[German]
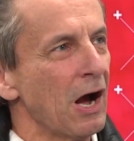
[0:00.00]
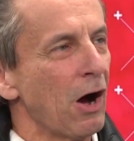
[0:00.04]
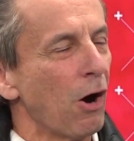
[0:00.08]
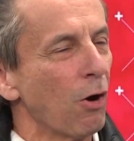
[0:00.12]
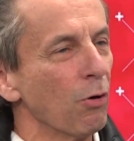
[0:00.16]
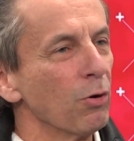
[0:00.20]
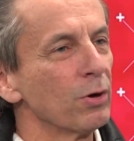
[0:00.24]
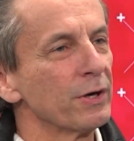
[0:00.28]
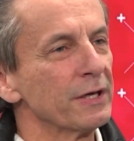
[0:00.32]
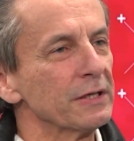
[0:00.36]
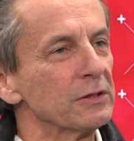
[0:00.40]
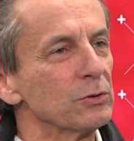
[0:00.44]

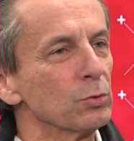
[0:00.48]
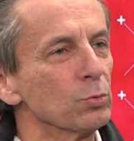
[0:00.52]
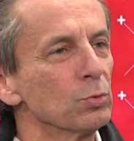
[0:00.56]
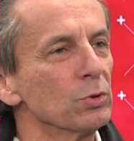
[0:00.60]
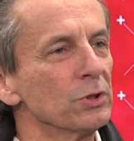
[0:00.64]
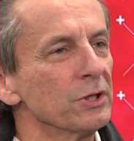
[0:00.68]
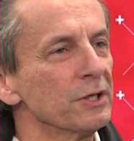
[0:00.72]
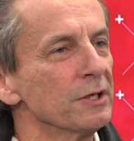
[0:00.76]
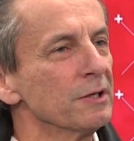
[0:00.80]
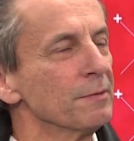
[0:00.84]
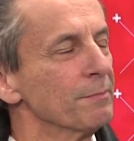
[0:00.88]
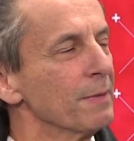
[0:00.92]
auch
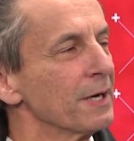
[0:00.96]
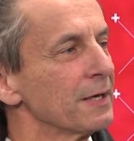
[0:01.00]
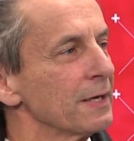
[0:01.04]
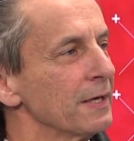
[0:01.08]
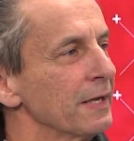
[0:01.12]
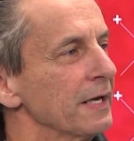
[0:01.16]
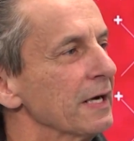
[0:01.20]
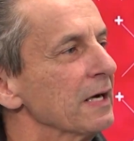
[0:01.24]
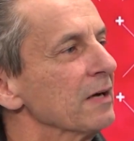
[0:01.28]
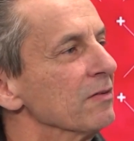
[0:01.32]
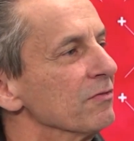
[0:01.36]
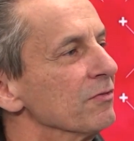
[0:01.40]
geduldig im
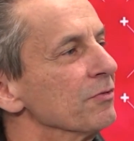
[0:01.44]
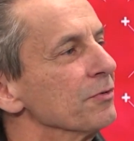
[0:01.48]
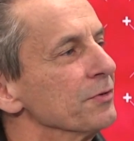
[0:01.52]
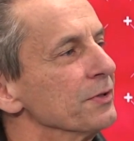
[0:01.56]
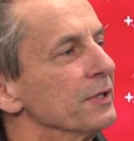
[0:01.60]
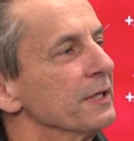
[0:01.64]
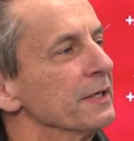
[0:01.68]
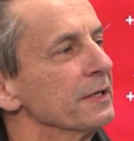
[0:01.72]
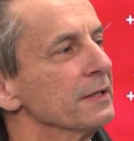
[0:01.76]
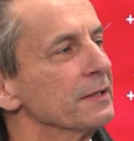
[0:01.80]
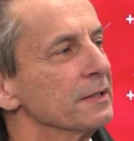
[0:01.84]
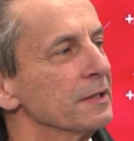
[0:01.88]
Erklären von
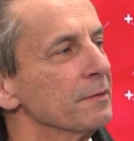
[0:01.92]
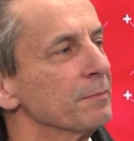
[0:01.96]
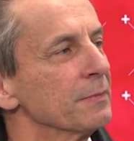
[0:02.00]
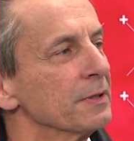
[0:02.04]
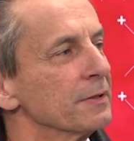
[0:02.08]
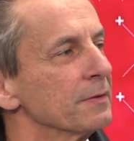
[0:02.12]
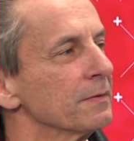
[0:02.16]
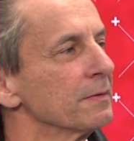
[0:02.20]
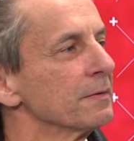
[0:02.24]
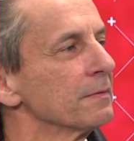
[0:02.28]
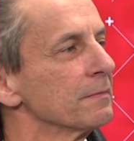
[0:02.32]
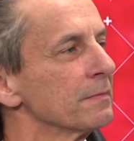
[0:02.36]
Dingen, die
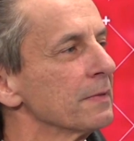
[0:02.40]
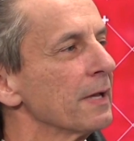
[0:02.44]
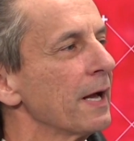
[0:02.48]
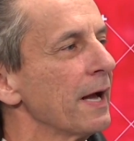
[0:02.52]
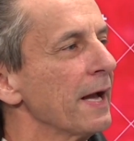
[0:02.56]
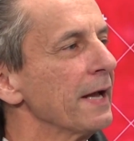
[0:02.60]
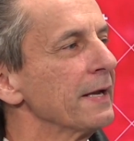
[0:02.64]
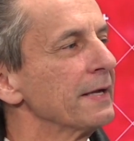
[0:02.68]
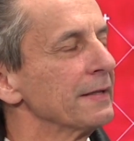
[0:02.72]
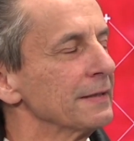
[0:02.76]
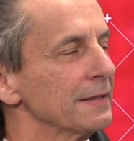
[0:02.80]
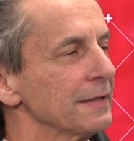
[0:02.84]
man
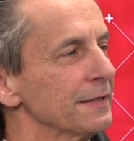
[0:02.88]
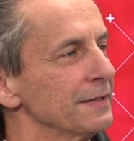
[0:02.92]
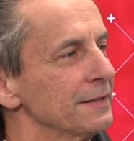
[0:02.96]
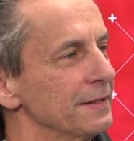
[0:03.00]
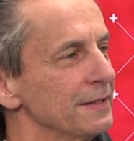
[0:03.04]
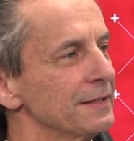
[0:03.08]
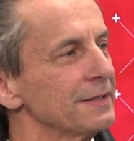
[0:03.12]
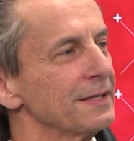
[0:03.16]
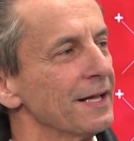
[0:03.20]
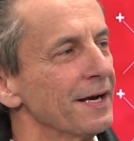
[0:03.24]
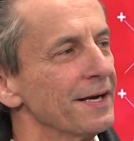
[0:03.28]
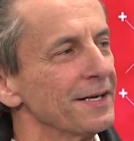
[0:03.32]
eigentlich
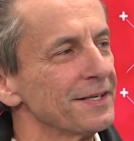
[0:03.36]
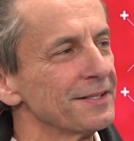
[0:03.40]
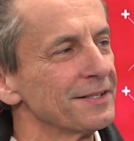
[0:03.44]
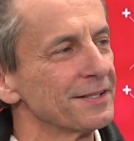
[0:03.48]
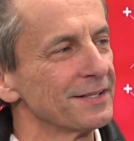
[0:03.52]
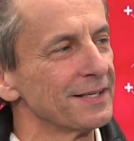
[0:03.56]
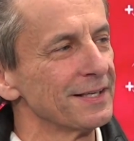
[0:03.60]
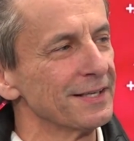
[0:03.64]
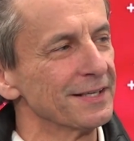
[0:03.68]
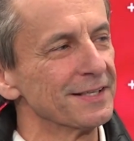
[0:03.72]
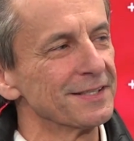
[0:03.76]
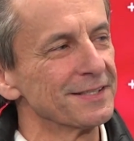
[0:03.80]
nicht leicht
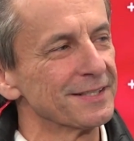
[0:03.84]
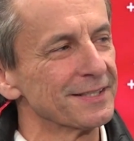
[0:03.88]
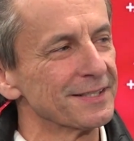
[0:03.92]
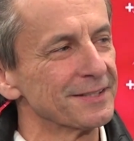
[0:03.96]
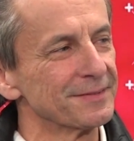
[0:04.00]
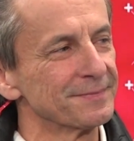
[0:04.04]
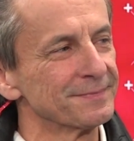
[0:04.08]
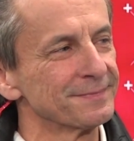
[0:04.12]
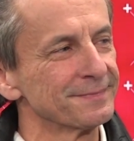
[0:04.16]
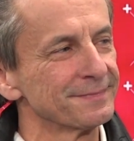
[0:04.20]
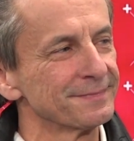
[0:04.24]
erklären kann.